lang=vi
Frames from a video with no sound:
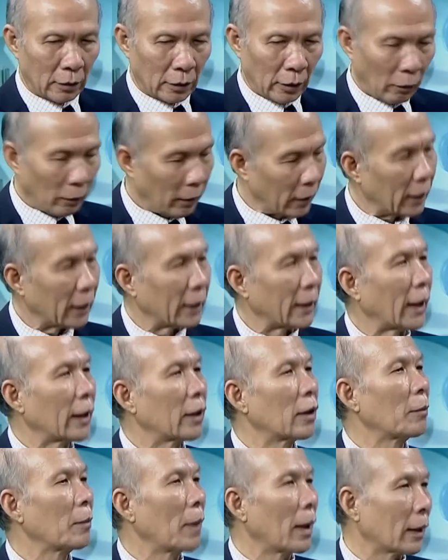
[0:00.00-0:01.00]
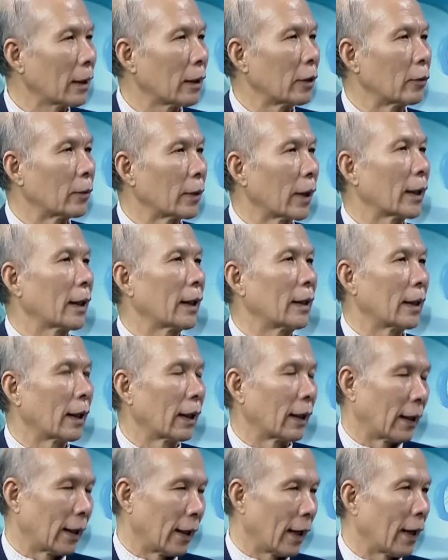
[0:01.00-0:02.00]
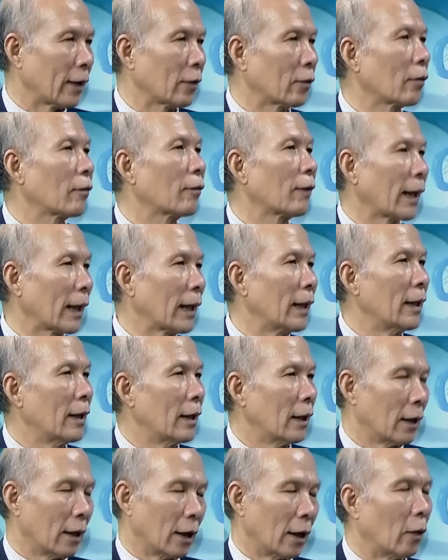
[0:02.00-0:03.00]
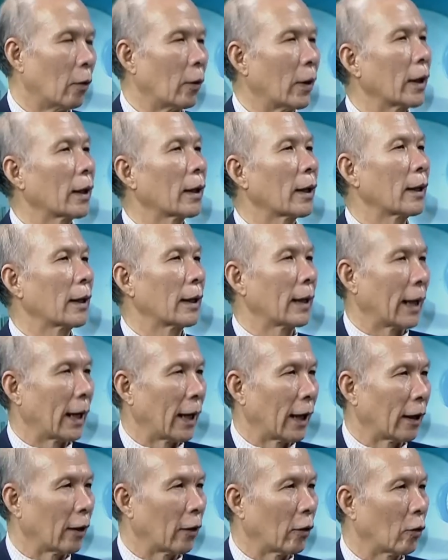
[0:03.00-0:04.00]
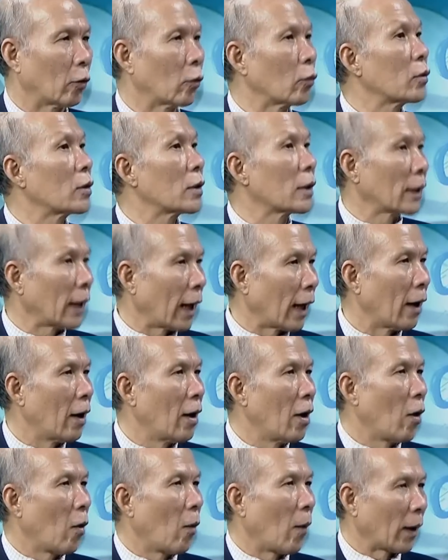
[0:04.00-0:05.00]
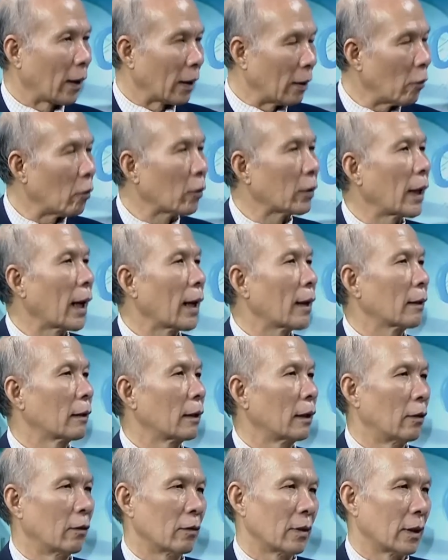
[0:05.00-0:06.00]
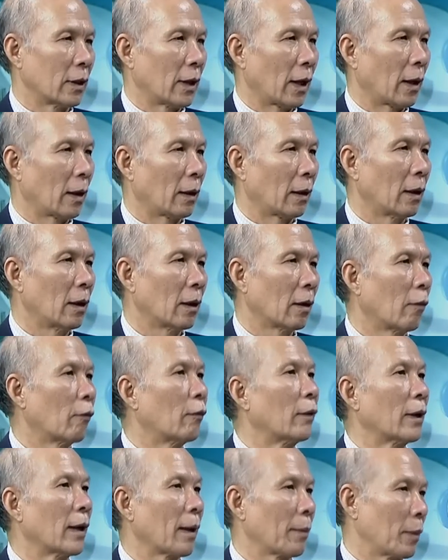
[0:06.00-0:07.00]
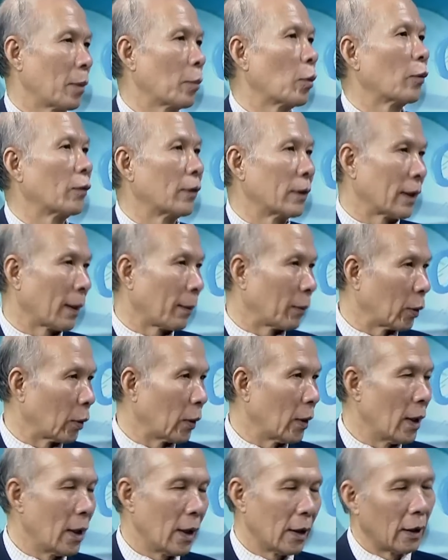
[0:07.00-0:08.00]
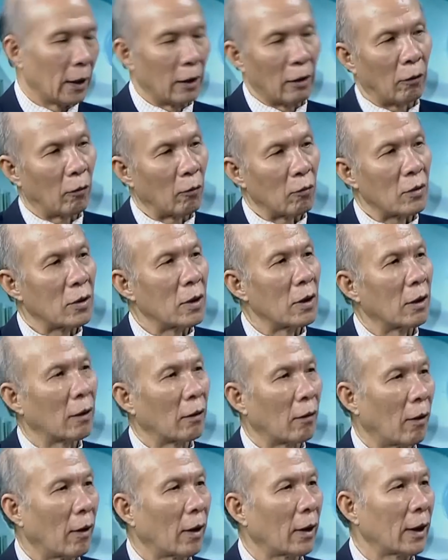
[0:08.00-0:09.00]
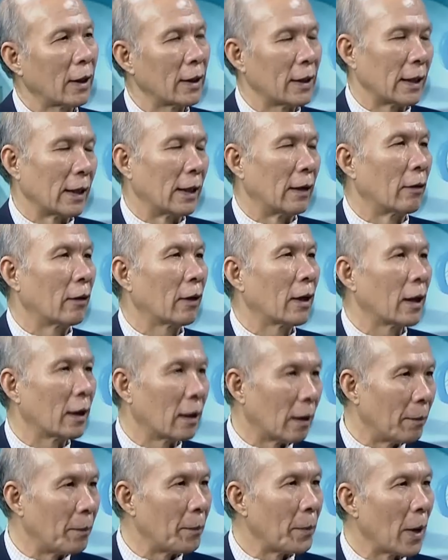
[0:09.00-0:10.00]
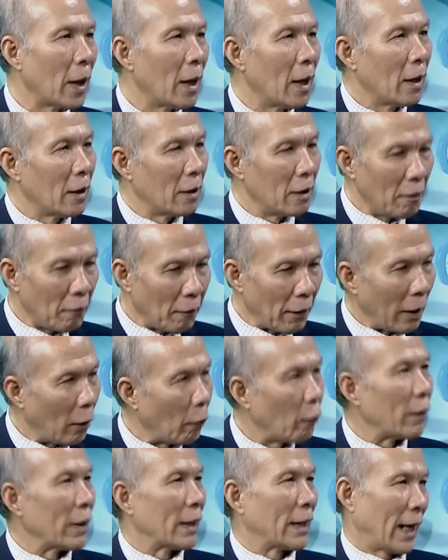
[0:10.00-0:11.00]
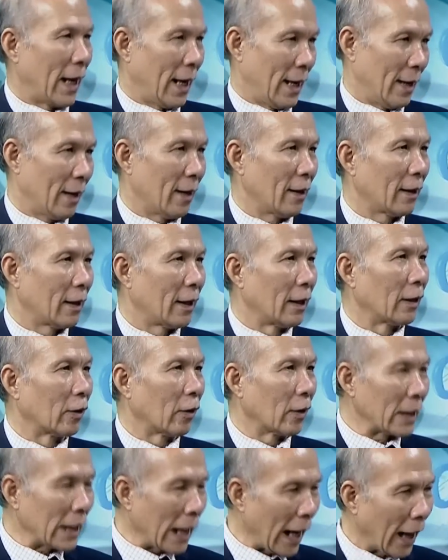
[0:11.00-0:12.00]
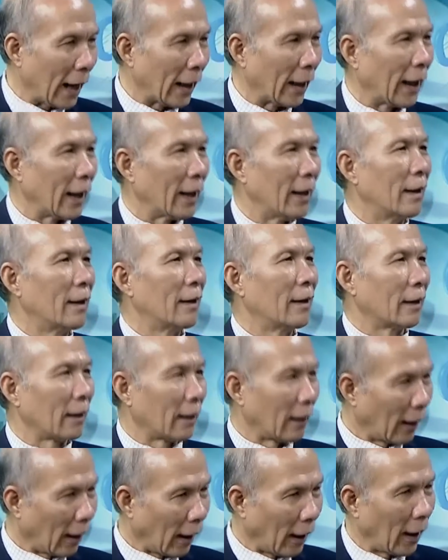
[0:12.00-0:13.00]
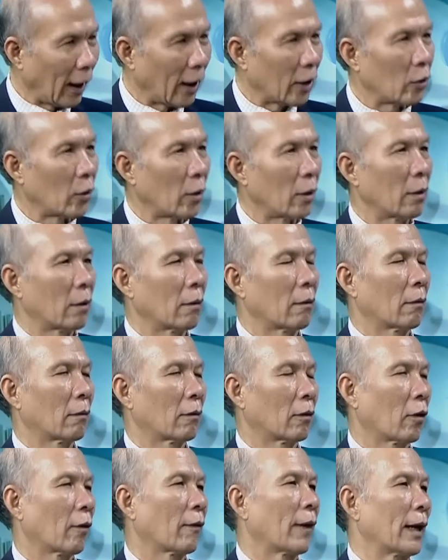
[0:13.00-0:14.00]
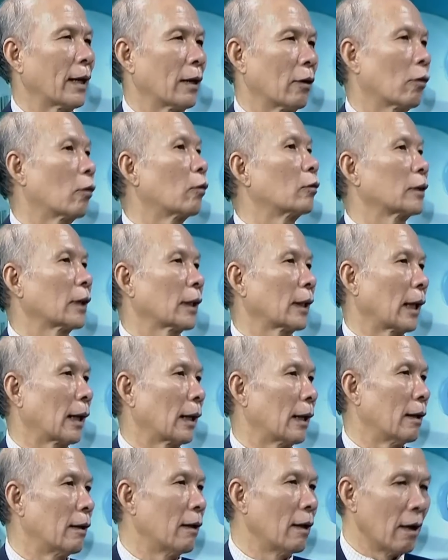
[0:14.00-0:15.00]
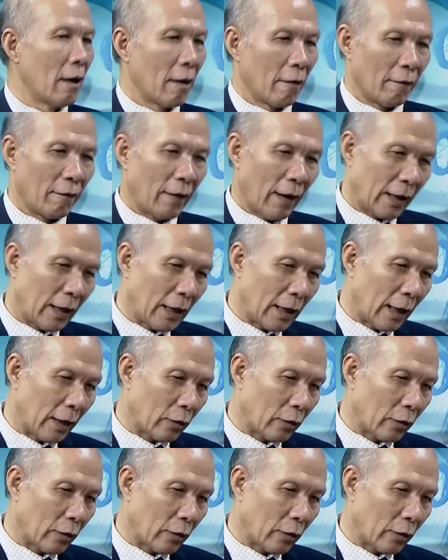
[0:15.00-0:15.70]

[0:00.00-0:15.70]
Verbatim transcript: trong cái thời gian trước mắt thì chúng ta thấy rằng cái lãi suất vay ở hầu hết các ngân hàng nó cũng chưa tăng, hoặc nếu có tăng thì nó chỉ tăng không phẩy năm đến một phần trăm thôi, thì nó cũng chưa có cái gì nó ghê gớm. Nhưng về lâu về dài thì rõ ràng là cái lãi suất cho vay nó cũng sẽ tăng lên, và khi